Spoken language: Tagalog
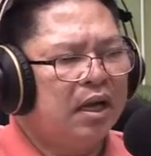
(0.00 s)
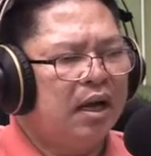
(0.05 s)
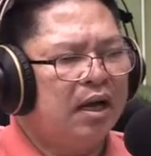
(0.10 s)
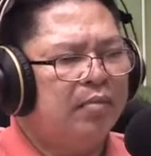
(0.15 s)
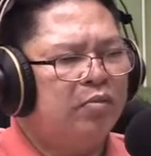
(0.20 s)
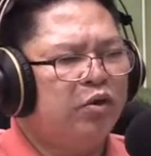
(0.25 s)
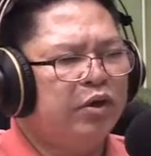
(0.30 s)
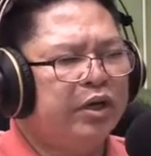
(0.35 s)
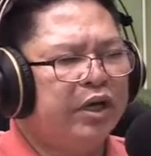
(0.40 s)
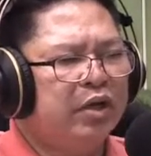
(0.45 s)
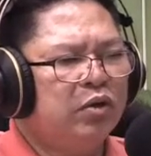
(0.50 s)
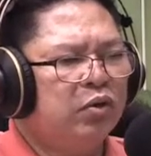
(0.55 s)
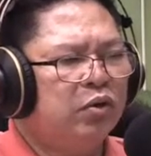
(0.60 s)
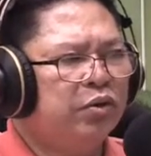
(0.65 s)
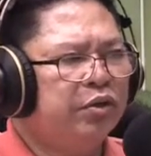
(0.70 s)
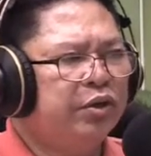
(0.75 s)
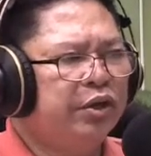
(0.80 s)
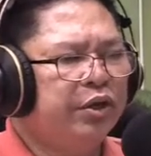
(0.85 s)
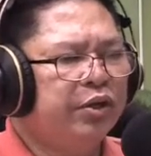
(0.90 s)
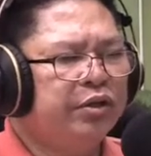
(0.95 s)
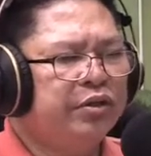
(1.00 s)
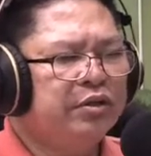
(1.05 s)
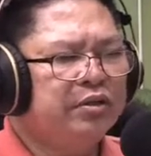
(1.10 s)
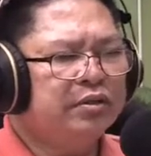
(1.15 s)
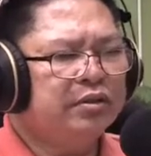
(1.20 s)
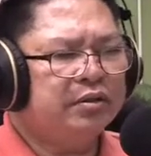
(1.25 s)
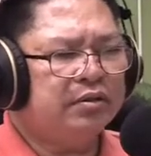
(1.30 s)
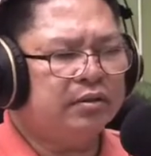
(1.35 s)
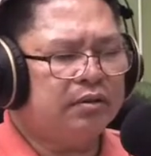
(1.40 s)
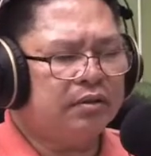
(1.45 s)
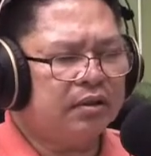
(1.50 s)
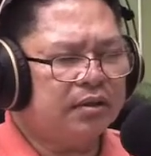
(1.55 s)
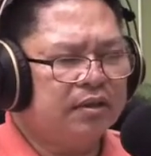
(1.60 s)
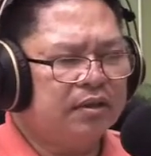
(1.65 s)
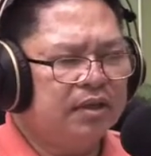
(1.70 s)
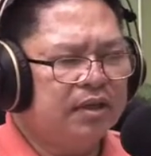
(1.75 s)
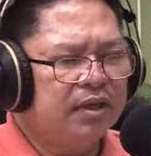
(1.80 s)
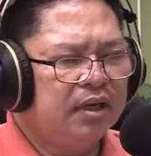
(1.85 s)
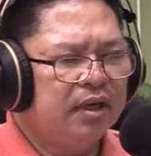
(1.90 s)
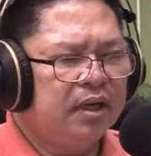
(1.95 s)
Among Ginoong Dios,
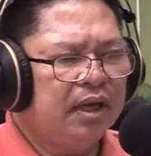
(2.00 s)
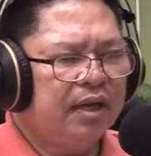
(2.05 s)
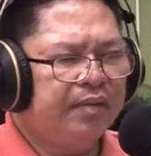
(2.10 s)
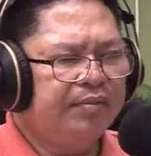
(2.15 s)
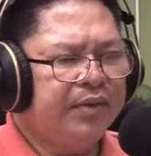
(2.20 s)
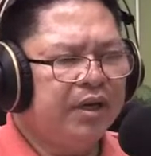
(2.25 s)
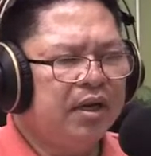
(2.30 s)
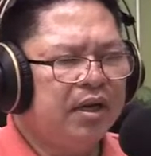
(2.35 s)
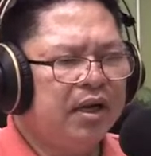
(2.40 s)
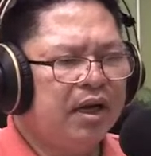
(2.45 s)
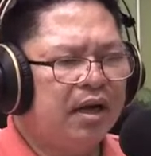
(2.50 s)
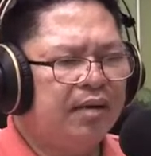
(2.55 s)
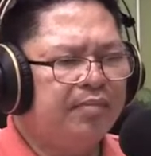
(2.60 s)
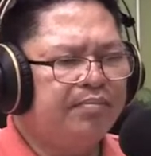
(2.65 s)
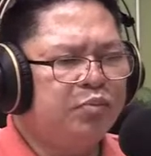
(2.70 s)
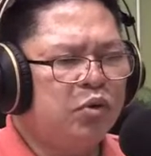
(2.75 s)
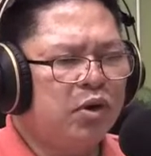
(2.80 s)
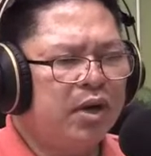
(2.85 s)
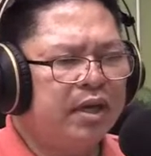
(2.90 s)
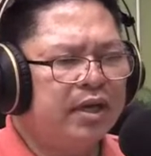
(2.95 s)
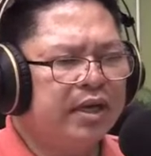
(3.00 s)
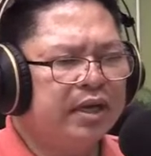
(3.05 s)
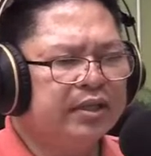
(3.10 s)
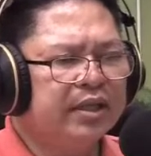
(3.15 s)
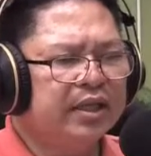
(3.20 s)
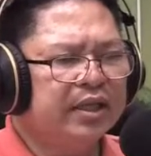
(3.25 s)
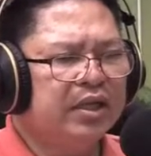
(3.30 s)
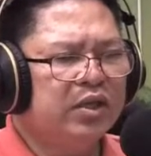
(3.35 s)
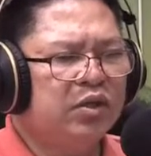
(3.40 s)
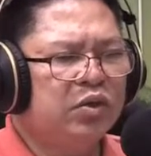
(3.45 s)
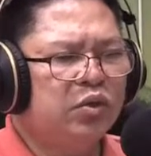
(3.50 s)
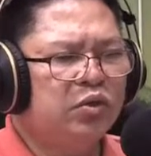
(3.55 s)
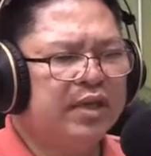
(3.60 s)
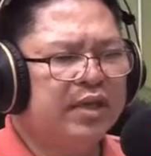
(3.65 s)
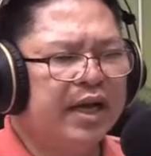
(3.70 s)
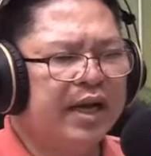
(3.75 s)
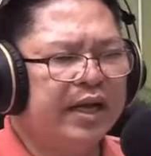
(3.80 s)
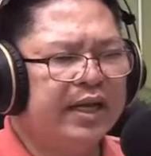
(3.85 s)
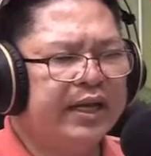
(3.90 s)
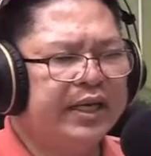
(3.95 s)
kami nagaampo alang sa tinuod
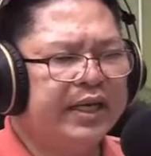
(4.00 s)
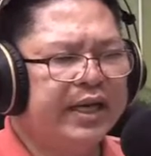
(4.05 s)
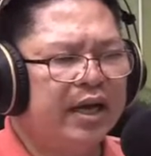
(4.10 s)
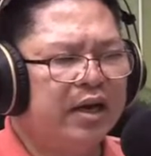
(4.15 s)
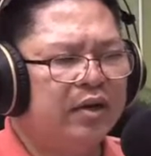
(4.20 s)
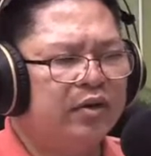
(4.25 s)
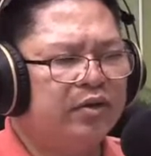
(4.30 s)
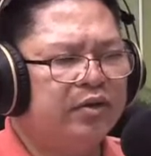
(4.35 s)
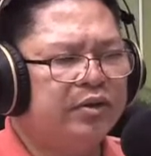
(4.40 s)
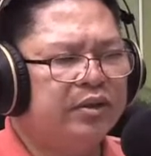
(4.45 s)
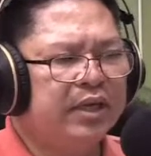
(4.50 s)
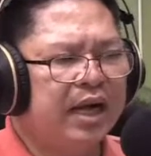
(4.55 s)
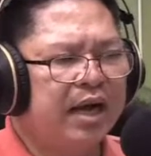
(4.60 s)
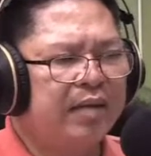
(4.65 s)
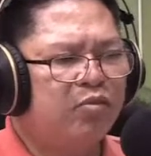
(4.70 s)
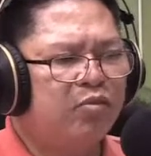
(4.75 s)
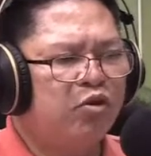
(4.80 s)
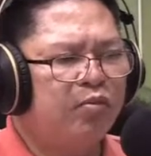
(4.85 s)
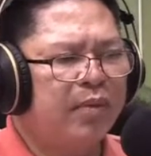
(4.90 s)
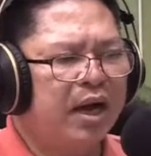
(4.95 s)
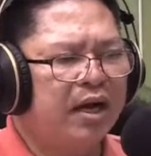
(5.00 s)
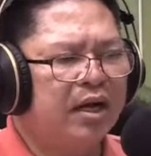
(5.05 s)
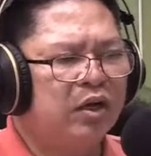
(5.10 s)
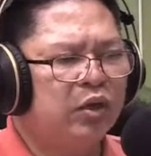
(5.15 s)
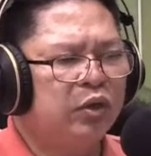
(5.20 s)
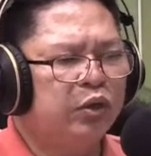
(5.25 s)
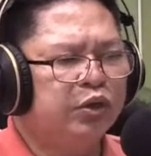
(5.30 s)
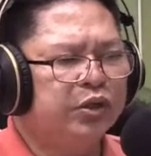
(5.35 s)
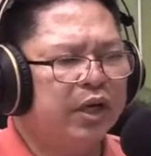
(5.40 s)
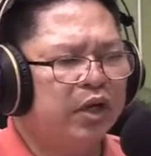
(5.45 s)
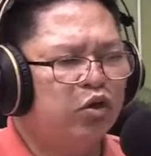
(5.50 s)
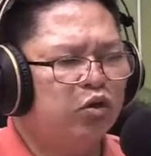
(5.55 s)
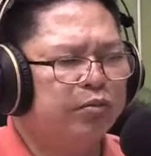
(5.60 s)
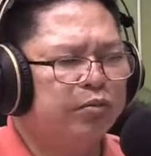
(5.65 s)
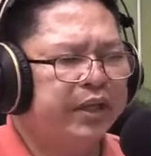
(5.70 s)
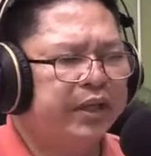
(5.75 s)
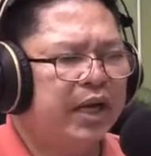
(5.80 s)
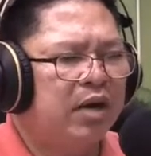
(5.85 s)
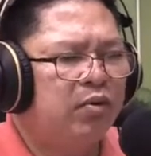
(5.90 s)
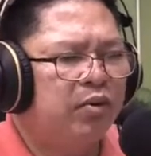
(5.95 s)
nga kalinaw nga among maangkon aron
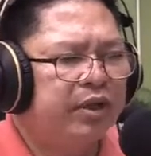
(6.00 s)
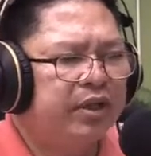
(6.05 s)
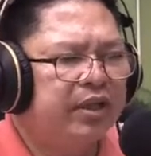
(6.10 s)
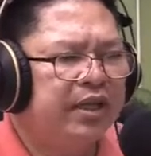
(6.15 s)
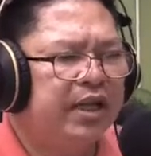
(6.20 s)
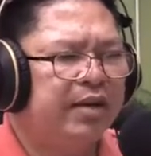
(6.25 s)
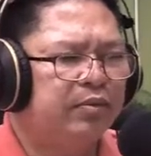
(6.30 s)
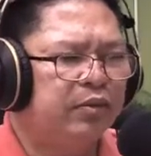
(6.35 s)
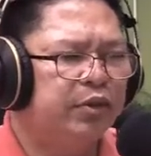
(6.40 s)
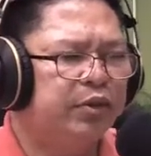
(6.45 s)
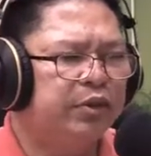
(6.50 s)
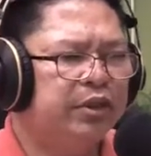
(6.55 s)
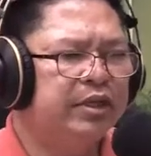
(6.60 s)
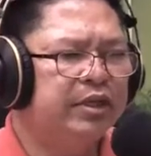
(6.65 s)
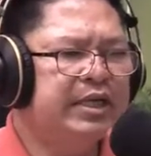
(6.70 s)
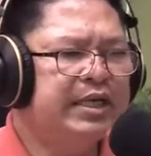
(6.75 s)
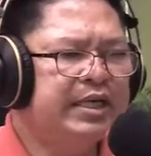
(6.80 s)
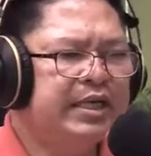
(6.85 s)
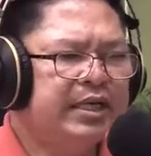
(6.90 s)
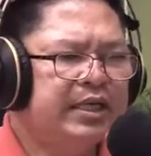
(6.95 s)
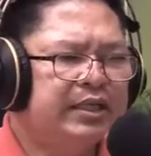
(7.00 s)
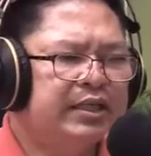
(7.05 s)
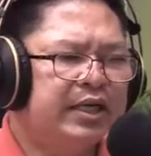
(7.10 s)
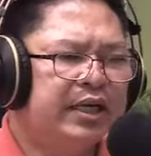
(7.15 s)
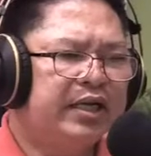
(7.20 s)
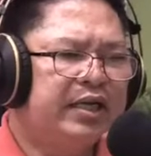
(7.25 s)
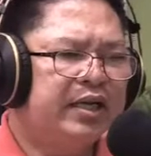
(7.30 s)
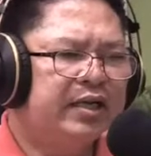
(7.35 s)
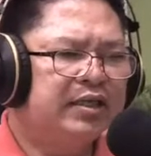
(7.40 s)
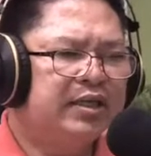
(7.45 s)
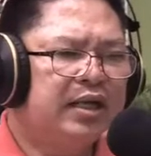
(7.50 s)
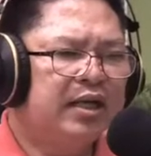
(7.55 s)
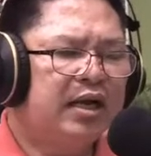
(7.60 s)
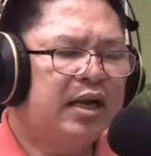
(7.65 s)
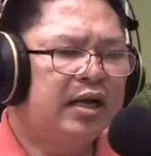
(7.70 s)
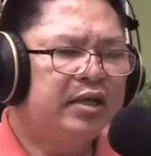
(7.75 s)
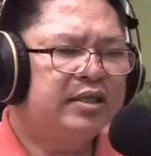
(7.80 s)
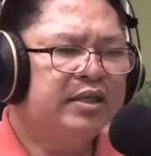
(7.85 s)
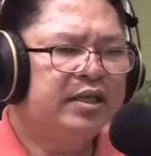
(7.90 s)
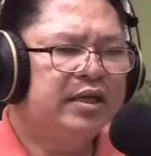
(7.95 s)
madawat namo sa
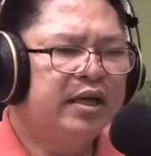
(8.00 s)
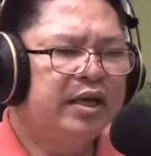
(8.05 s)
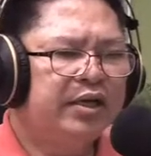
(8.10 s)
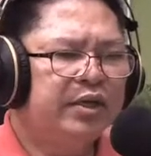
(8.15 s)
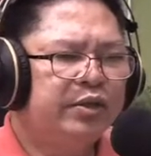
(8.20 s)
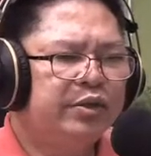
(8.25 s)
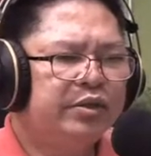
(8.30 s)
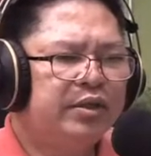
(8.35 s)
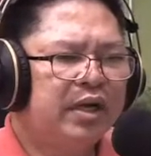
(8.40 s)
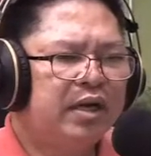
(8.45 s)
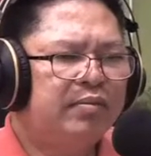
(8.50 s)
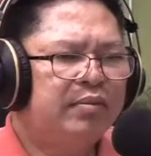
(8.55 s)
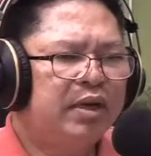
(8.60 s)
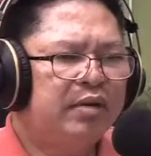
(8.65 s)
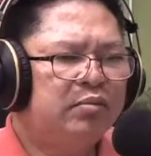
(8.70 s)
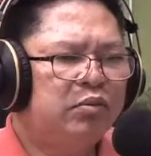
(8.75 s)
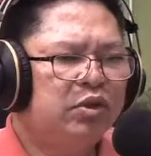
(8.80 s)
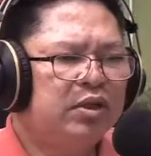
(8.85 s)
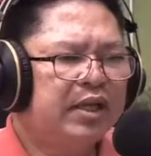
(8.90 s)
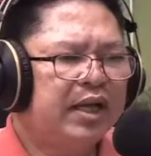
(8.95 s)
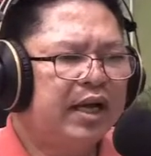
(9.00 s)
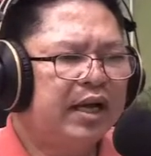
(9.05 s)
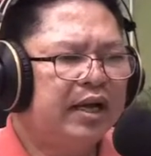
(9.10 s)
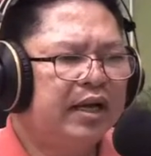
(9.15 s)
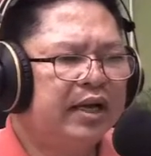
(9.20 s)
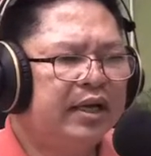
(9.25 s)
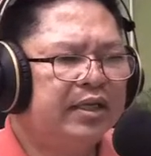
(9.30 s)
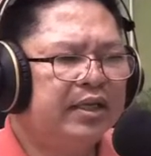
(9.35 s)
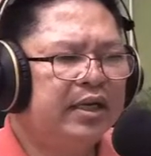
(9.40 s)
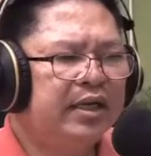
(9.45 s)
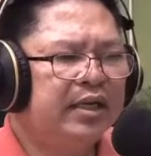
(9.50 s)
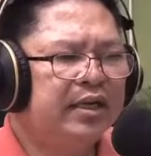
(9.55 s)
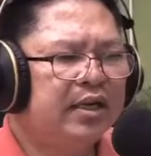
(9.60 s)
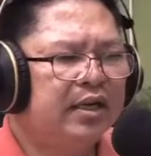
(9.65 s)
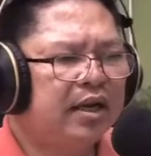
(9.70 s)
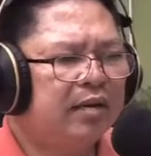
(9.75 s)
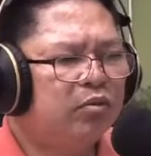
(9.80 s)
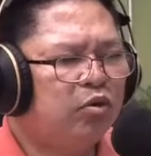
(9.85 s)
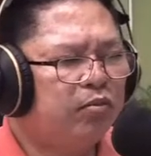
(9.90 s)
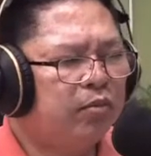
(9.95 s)
kinasingkasing gayod ang mga butang nga dili na
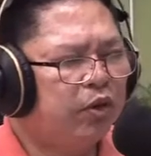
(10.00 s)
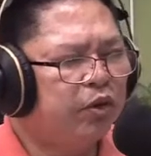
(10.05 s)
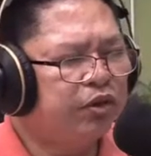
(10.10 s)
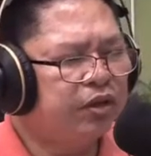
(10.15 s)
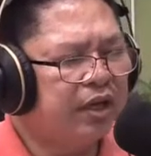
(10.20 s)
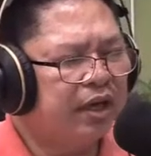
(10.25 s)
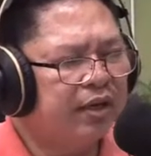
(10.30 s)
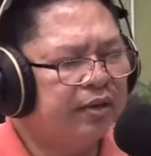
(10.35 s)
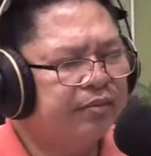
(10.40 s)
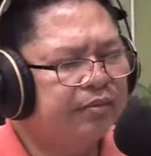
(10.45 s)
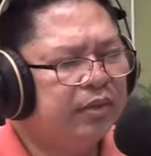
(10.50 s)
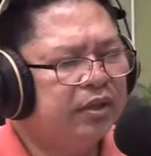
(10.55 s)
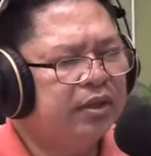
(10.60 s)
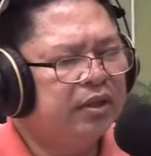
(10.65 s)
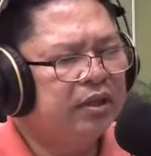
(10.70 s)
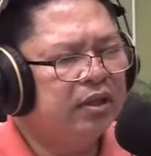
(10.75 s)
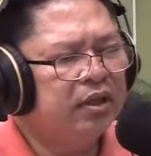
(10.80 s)
namo mausab